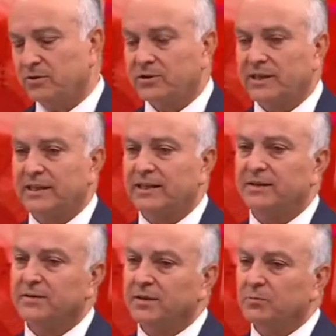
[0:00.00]

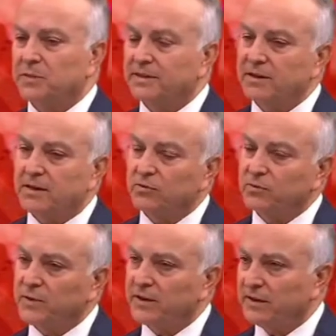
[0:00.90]
Özellikle Batı
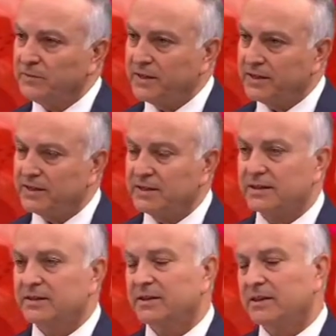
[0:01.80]
Avrupa,
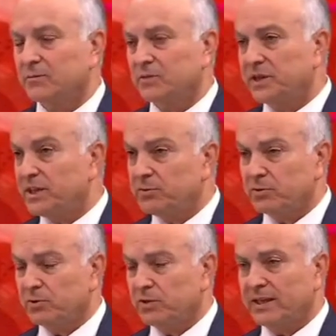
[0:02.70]
Amerika'da bu
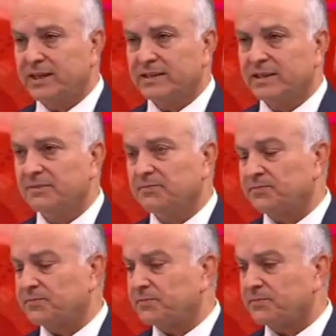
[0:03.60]
gelişmiş ülkelerde
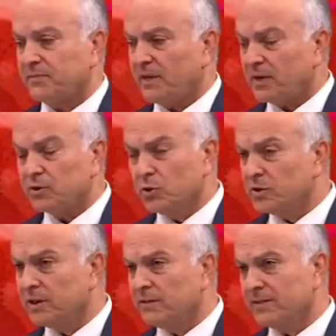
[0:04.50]

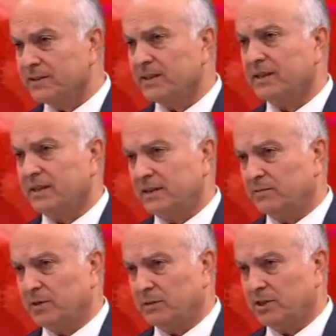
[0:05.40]
çok daha fazla
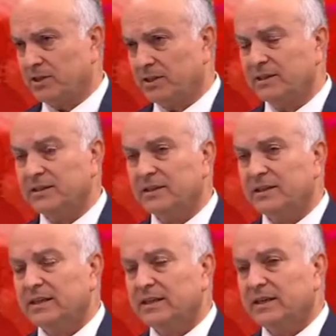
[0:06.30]
artmaya başladı.
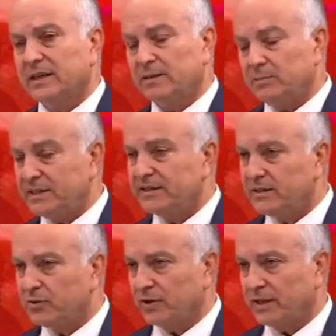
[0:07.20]
E, bizde
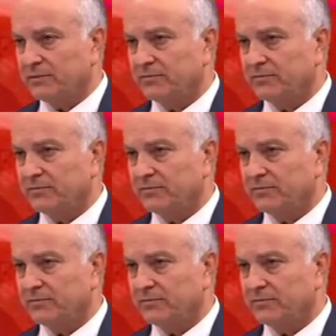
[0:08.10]
de öyle.